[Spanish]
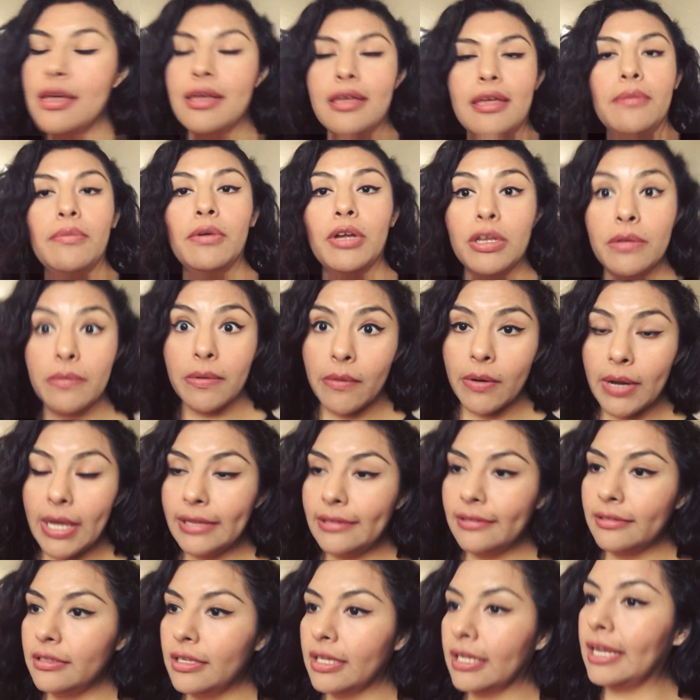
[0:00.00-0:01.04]
Y bueno, me voy
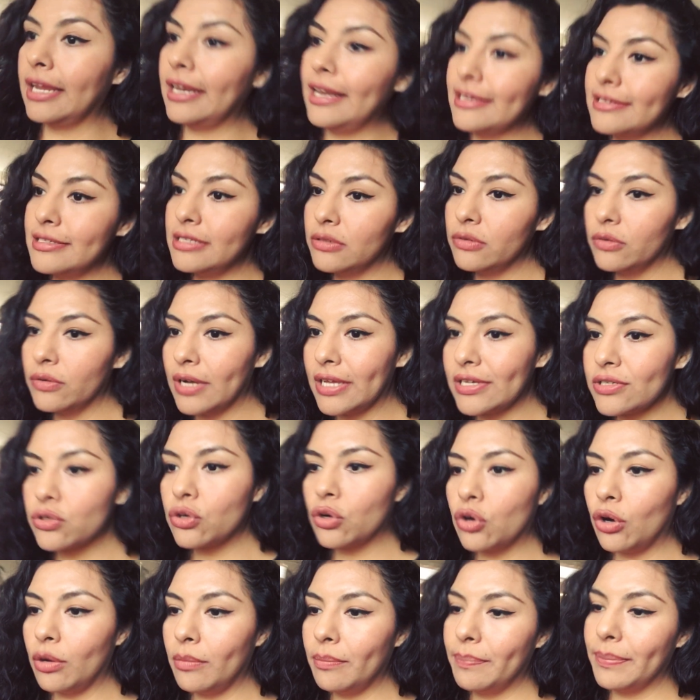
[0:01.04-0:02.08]
a tener que ir a hacer unas
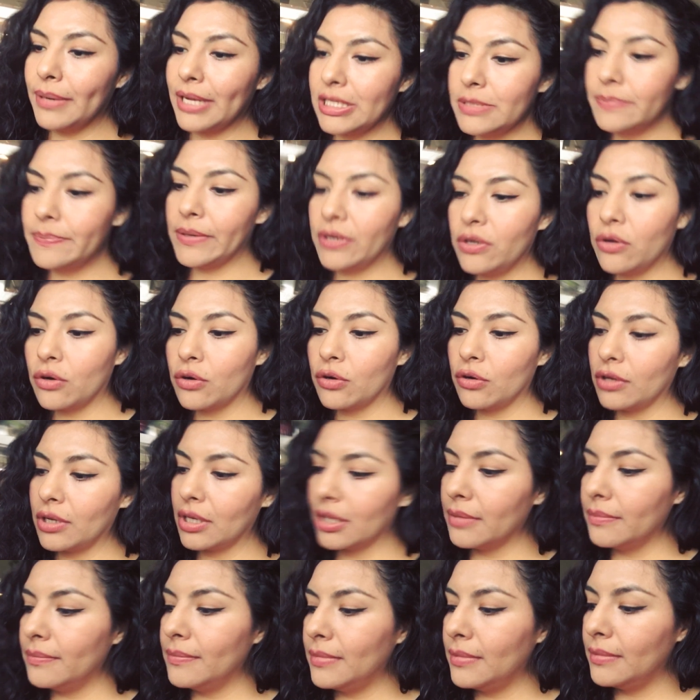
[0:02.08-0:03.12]
compras, pero creo
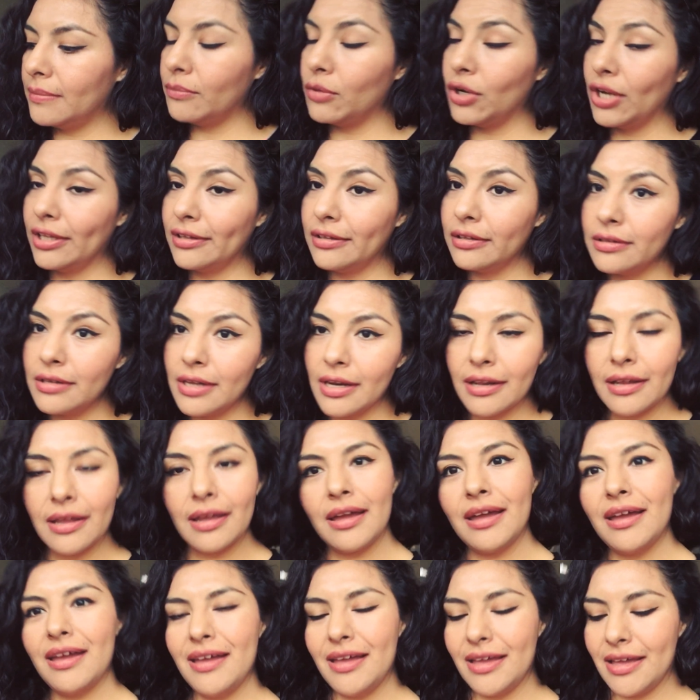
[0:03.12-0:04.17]
que voy a tener
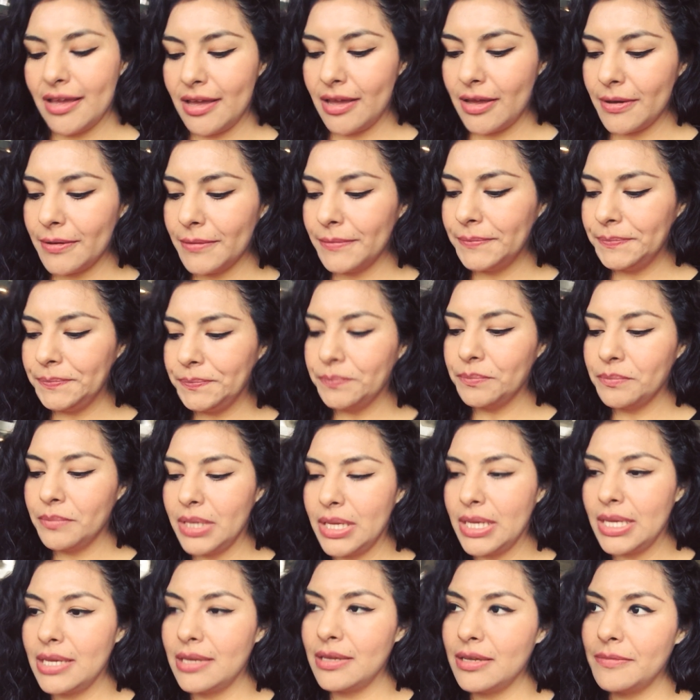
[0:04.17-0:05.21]
que eh,
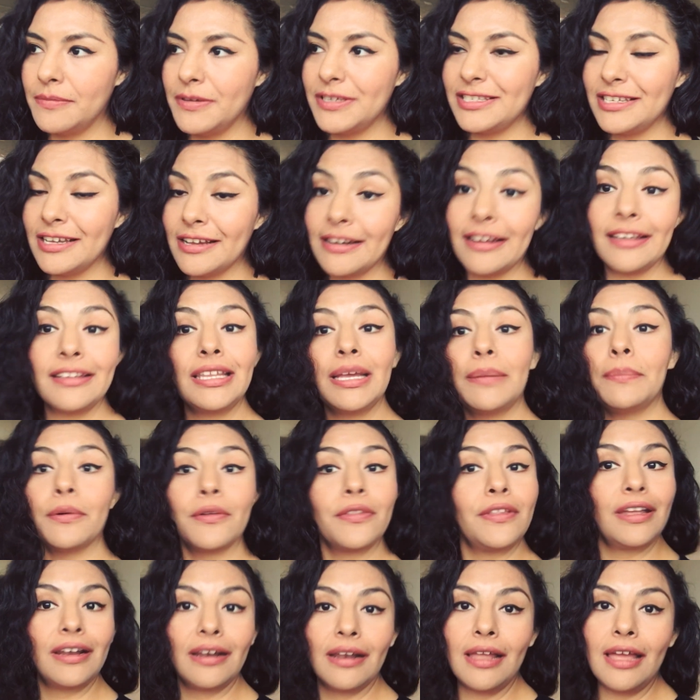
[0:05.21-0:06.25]
mi bicicleta
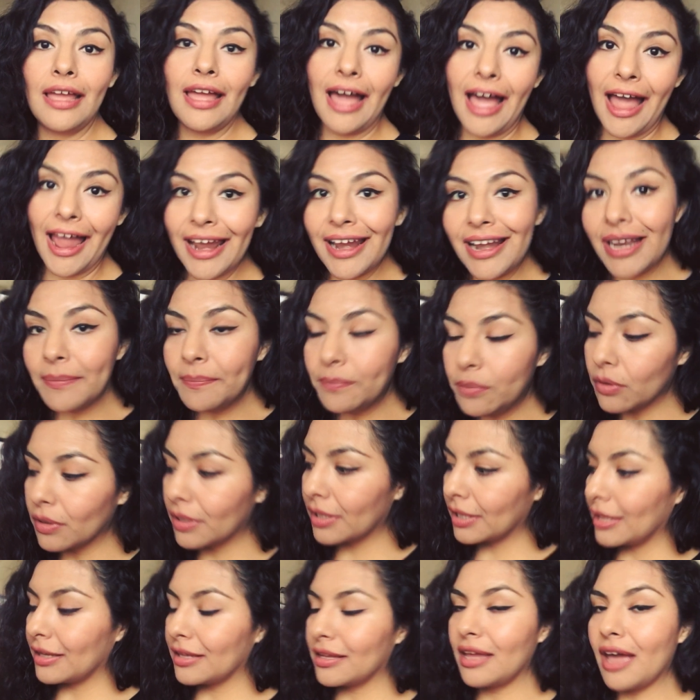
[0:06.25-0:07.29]
ponerle aire
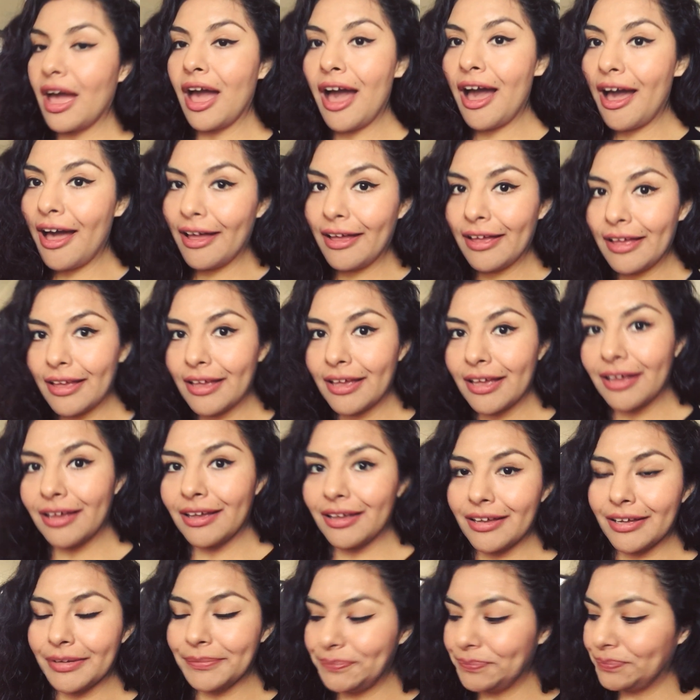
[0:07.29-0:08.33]
porque ya
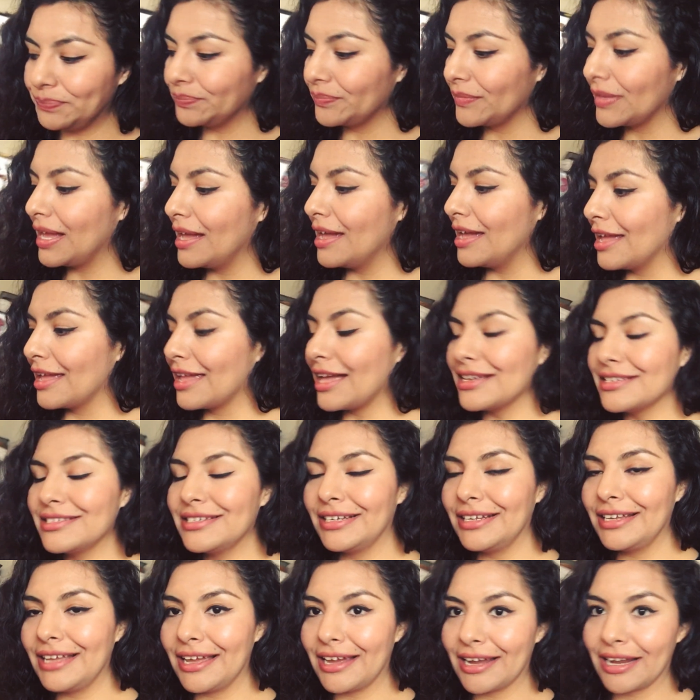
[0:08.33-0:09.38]
ya
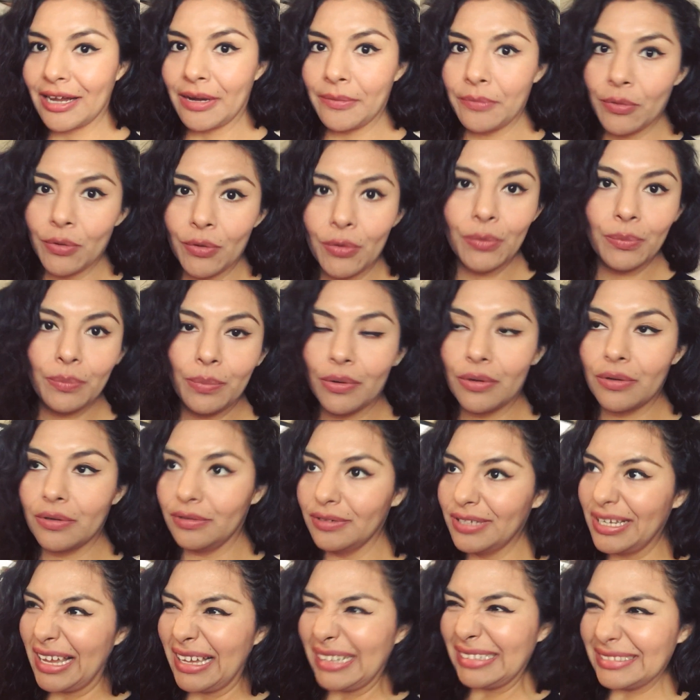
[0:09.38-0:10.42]
se le acabó un
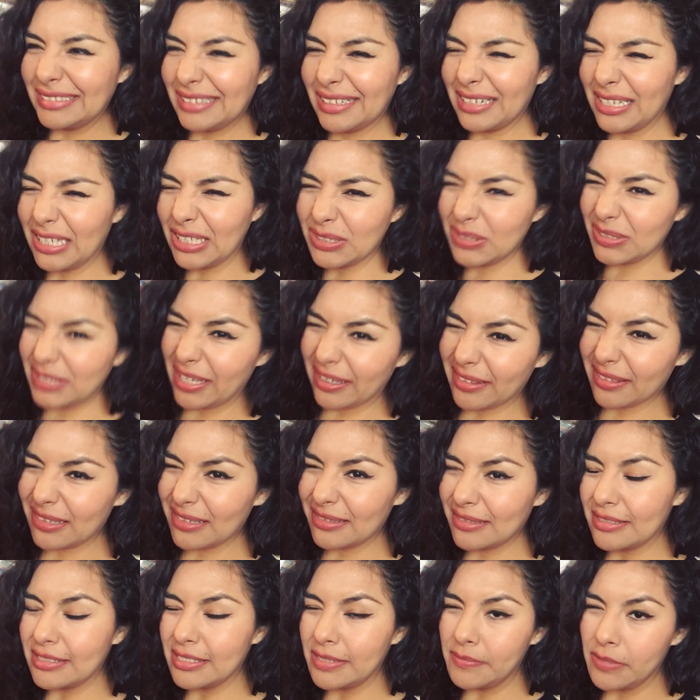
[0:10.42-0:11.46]
poco, ya están las
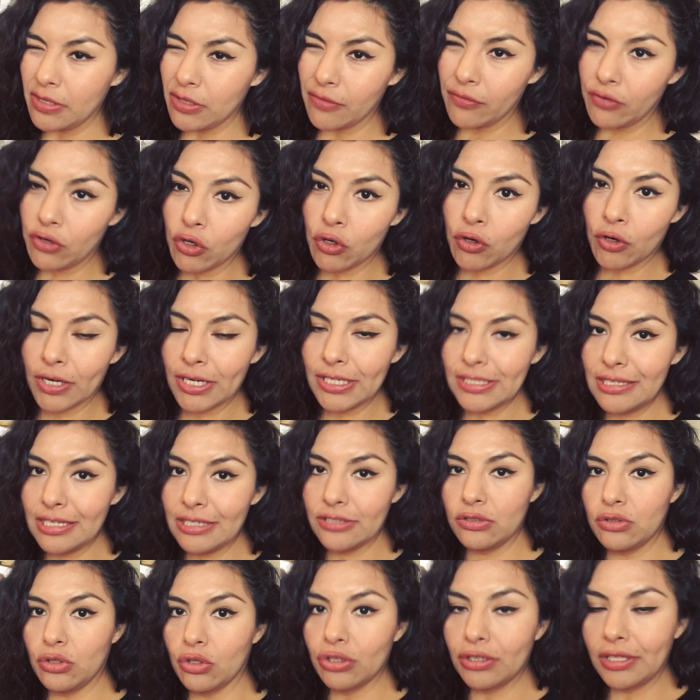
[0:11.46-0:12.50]
llantas así medio flojonas,
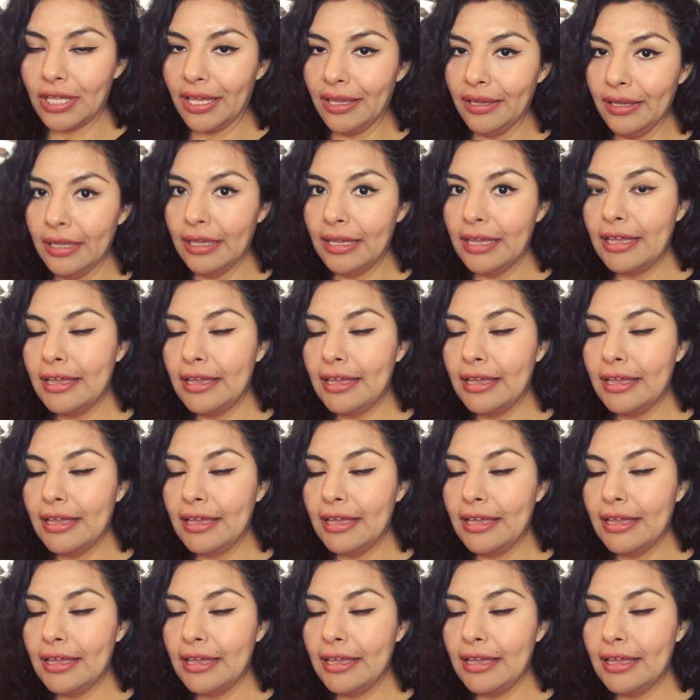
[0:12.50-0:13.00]
las noté.